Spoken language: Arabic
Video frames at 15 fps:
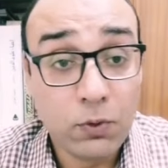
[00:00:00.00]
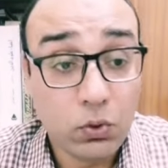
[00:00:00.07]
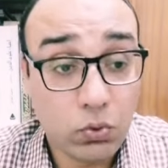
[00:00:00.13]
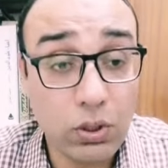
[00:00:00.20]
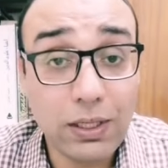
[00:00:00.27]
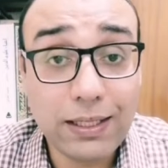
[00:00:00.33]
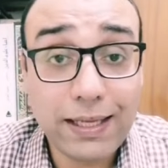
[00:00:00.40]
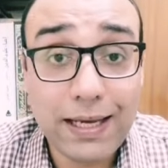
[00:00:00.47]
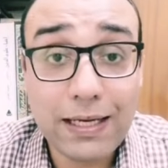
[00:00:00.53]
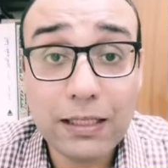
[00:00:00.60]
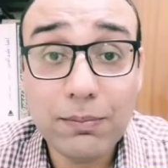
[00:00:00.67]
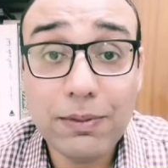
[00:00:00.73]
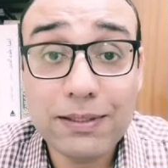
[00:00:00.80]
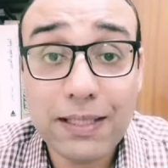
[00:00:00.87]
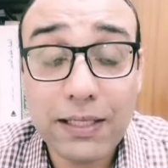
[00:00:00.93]
كل
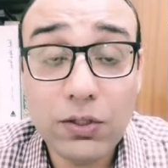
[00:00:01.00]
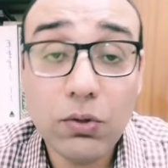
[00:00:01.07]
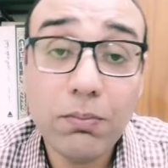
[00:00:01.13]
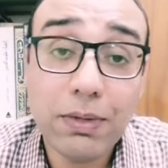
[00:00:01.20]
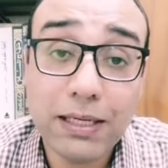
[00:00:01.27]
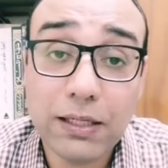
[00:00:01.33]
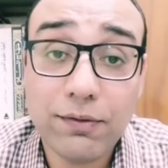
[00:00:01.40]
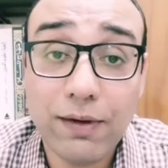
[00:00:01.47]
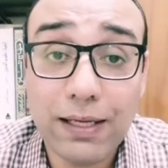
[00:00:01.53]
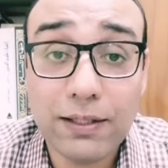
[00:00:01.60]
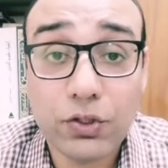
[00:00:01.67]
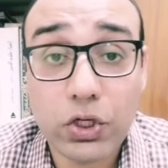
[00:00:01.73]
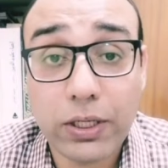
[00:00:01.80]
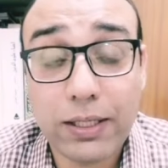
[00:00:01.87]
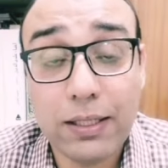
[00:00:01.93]
الكيانات من تاني يوم بدات فعلا
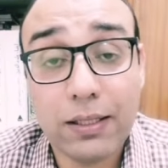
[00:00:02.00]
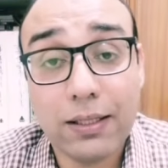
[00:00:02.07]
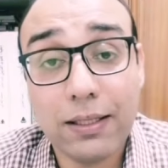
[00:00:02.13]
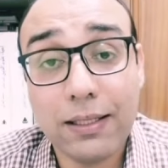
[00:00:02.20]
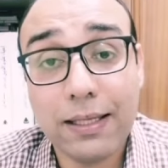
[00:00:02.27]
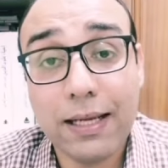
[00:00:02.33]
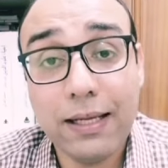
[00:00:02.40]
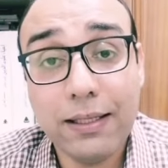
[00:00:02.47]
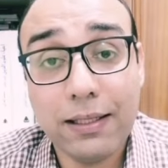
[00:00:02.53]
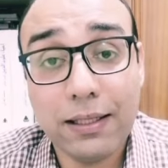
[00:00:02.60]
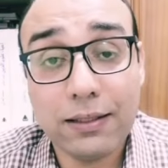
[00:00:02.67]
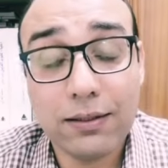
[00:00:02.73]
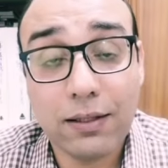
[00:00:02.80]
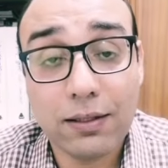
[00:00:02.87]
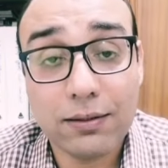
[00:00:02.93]
تشكل لجان
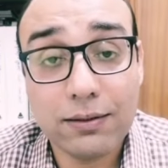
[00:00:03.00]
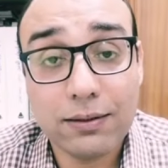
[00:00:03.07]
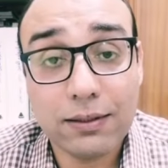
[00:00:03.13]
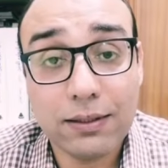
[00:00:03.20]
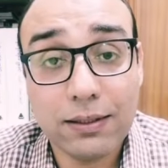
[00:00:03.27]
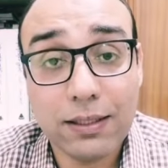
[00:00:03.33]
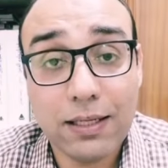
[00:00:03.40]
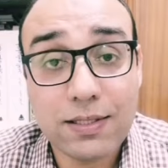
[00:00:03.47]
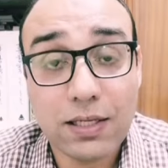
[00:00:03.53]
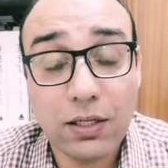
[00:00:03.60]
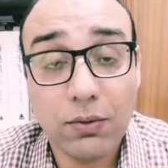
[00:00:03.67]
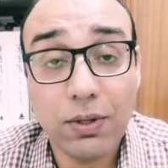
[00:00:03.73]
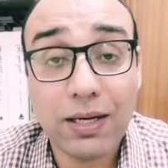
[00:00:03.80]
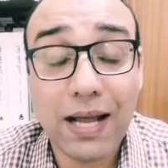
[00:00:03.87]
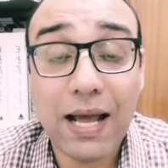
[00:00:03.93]
لاداره آه، هذا
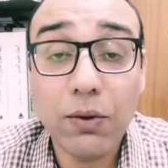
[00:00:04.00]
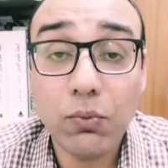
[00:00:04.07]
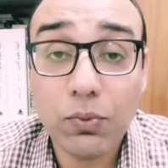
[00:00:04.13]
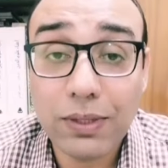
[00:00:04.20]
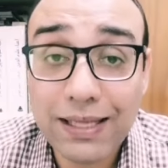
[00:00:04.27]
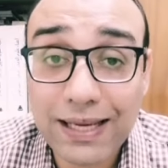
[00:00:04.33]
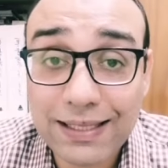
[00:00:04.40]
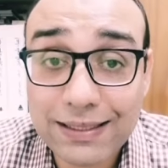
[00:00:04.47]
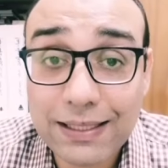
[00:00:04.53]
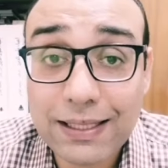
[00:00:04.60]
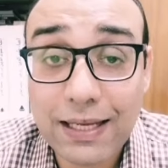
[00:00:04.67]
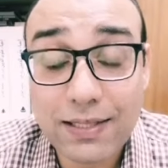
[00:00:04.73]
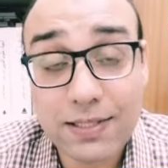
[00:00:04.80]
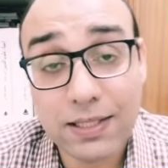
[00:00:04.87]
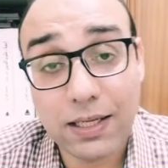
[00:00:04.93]
الحوار او لاعداد
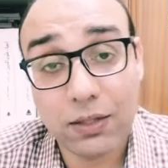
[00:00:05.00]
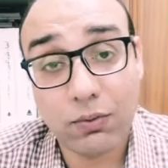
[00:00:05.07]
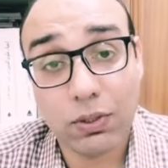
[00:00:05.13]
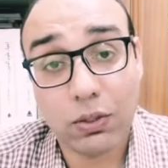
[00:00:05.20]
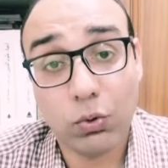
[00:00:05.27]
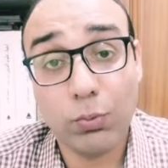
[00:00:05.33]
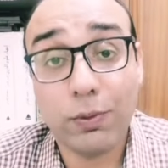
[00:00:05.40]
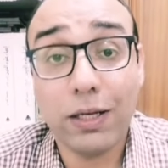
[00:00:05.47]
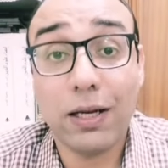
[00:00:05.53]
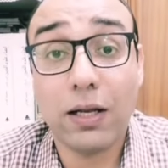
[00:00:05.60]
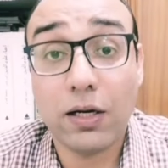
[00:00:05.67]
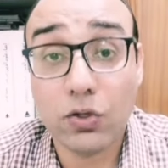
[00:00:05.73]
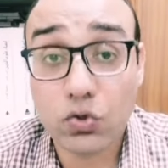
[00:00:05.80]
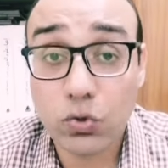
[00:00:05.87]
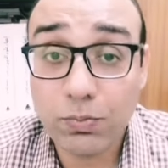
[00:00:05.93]
هذه الورق ويمكن على
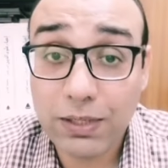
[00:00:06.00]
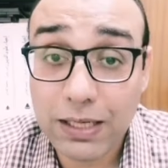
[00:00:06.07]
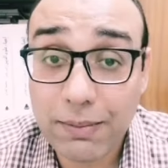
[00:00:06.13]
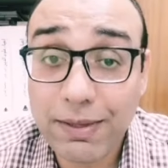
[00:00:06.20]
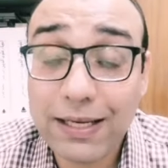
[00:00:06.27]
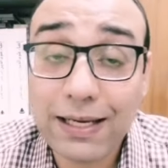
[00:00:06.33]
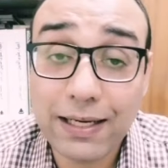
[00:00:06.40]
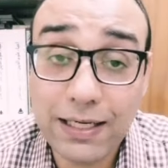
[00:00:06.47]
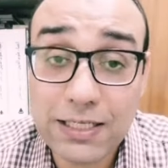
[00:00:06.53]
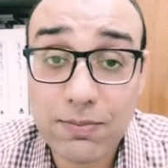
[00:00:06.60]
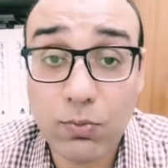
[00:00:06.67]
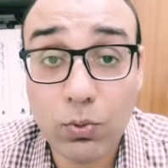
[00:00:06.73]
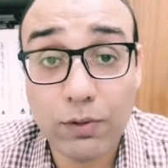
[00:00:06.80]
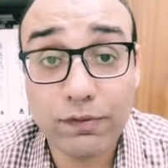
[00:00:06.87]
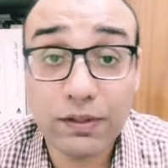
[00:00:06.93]
راسهم للامانه كان
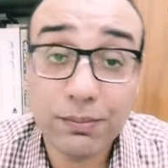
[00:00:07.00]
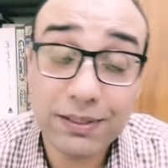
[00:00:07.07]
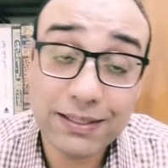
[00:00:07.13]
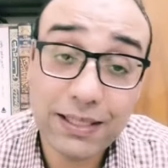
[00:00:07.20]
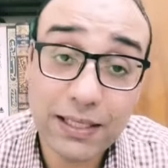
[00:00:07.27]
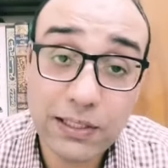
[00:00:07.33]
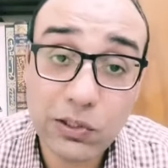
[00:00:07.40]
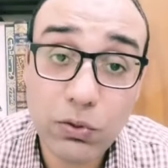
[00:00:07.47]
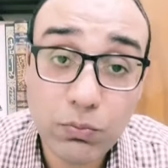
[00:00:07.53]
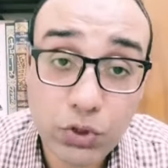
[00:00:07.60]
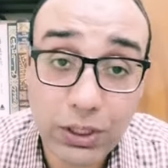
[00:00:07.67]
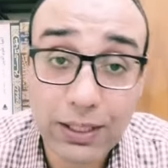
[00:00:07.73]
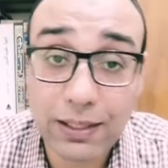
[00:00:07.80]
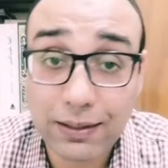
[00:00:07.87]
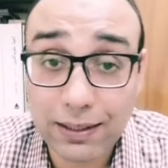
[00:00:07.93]
حزب الوفد من تاني يوم
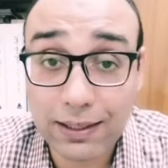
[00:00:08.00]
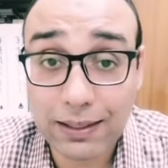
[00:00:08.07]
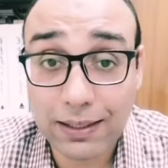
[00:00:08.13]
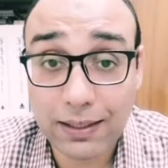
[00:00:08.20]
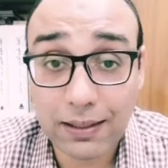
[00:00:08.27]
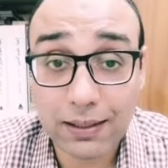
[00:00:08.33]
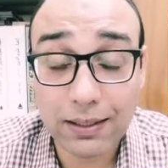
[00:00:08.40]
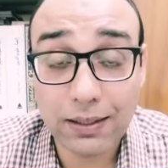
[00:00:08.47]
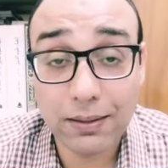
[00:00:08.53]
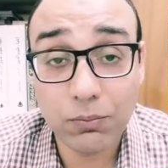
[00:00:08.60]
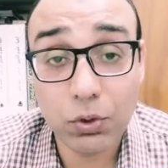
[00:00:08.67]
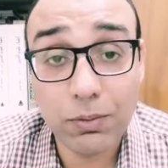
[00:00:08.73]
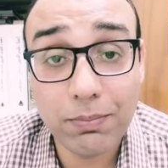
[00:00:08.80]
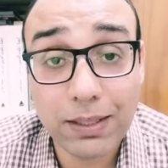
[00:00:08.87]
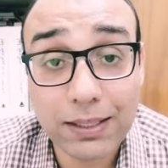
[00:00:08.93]
شكل لجنه آه،
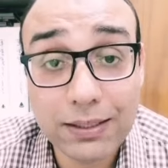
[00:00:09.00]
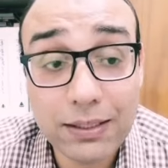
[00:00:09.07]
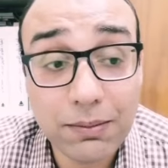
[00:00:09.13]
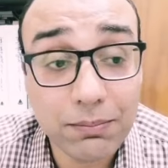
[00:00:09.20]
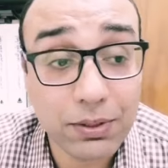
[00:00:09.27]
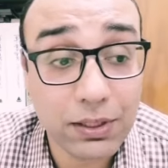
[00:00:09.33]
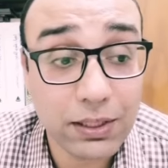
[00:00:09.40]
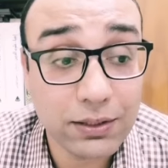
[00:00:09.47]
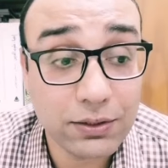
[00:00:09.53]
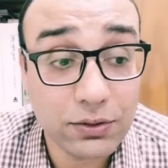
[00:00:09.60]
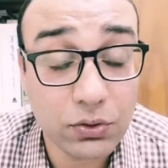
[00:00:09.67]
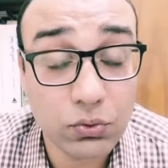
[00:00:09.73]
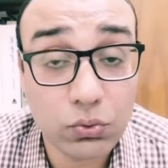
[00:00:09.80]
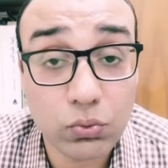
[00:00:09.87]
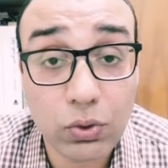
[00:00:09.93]
مهمه جدا بقياده
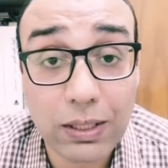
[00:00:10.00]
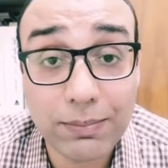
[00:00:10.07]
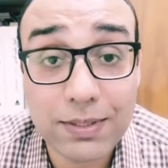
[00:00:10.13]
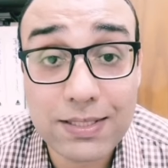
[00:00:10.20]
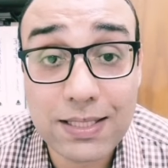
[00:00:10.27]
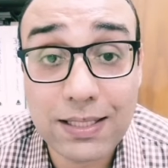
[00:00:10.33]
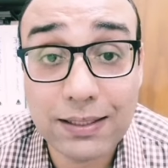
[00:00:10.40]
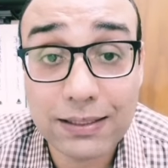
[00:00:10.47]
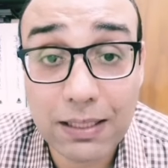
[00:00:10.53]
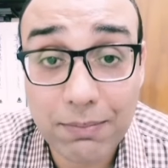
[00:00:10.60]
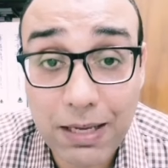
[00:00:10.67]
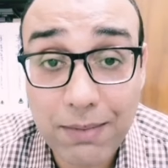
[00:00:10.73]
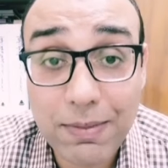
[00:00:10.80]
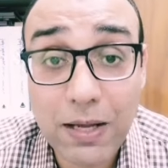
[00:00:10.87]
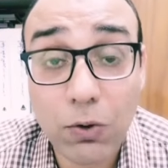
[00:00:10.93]
الدكتور عبد السند
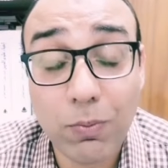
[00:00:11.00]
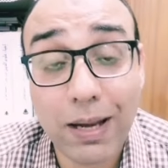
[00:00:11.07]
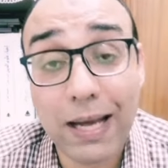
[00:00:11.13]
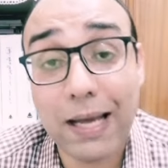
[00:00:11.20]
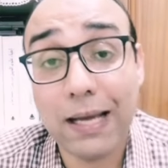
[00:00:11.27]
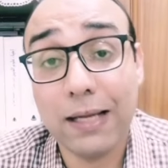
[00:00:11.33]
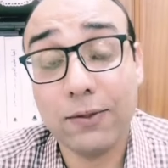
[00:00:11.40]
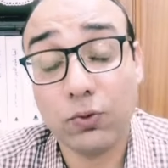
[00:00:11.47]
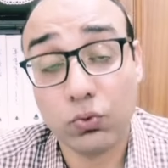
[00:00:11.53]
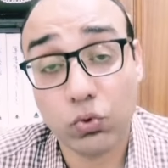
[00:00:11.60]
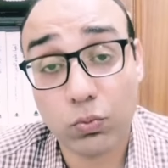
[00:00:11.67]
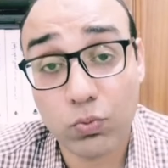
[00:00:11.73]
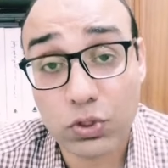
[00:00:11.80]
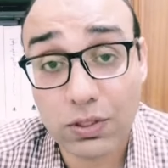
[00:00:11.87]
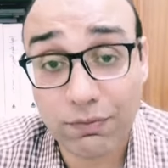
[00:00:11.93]
يمامه ومعاه
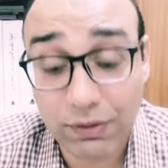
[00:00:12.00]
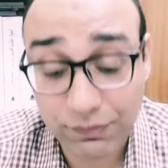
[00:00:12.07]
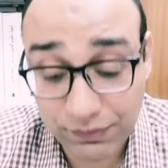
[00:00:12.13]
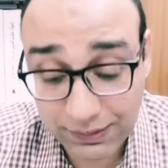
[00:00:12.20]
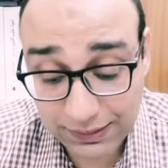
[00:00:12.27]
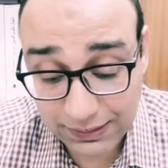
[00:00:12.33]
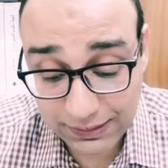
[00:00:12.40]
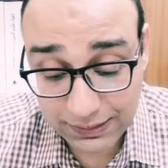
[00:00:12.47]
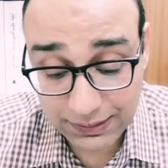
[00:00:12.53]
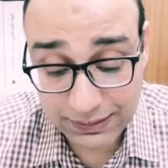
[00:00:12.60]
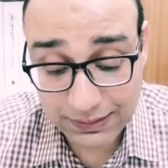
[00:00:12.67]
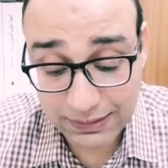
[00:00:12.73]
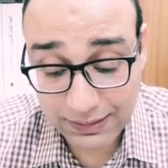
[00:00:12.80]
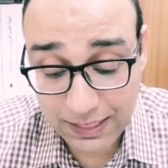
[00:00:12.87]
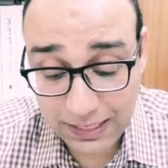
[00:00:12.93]
دكتور مصطفى
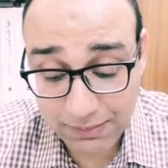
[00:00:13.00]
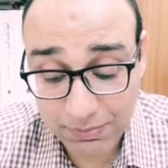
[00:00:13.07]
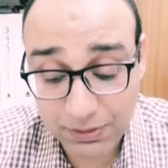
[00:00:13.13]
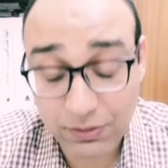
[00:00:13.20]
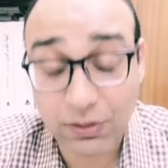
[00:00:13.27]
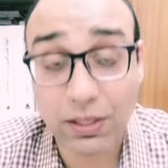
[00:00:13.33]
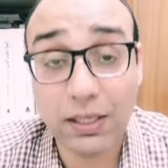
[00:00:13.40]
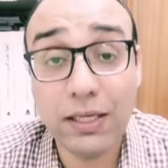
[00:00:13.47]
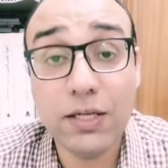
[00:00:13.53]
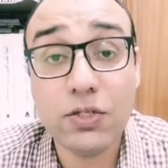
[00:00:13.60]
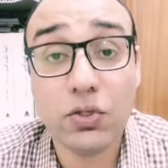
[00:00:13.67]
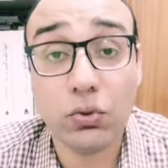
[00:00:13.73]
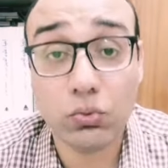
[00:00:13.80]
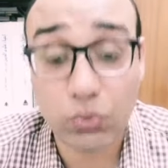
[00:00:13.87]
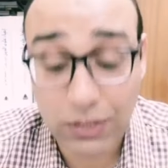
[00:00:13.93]
الفقي نائبا
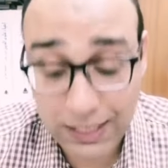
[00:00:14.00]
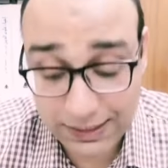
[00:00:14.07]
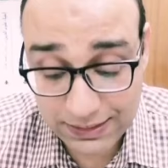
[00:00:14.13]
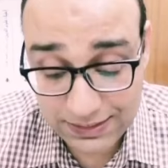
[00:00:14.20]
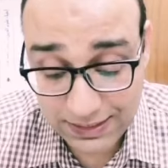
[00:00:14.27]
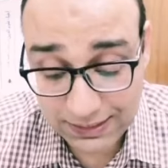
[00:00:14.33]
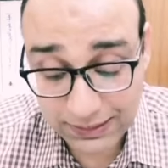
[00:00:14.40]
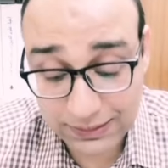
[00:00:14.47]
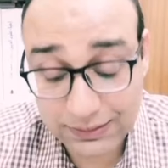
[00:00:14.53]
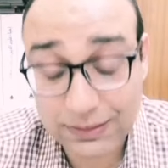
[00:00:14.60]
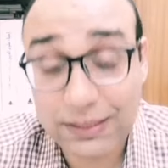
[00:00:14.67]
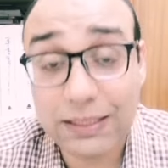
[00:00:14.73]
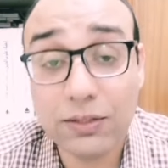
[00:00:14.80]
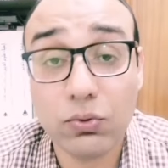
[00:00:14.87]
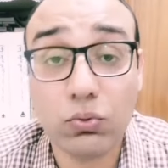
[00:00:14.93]
للرئيس دكتور هاني سري
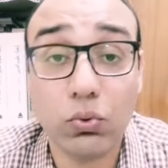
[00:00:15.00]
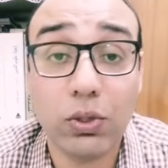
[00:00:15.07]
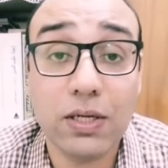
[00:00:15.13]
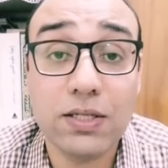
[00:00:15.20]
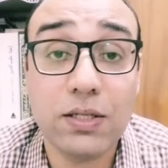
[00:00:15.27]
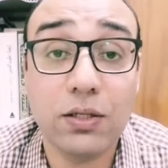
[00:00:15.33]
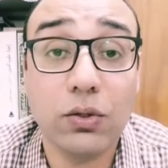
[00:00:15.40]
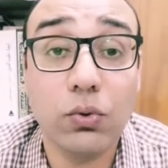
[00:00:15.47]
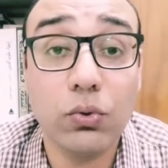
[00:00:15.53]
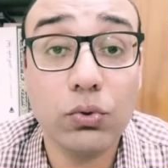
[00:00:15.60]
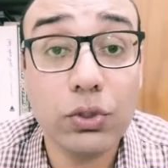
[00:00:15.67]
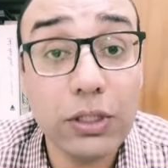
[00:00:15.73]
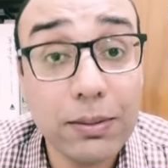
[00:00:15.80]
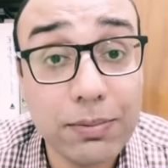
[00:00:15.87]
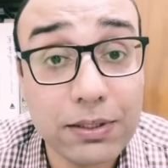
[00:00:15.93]
الدين دكتور ياسر
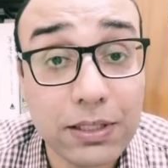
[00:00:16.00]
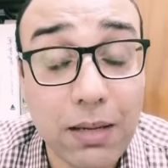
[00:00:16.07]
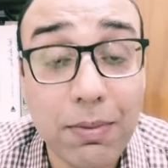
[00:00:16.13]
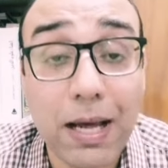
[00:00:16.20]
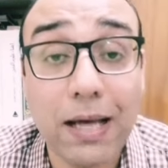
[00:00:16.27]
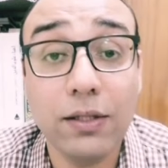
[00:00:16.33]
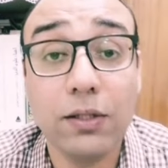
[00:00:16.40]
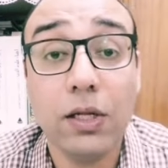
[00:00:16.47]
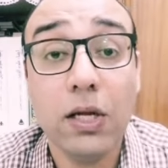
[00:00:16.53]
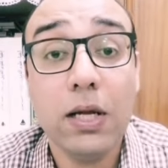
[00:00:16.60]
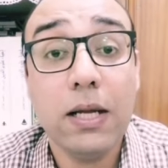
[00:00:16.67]
الخضيبي طبعا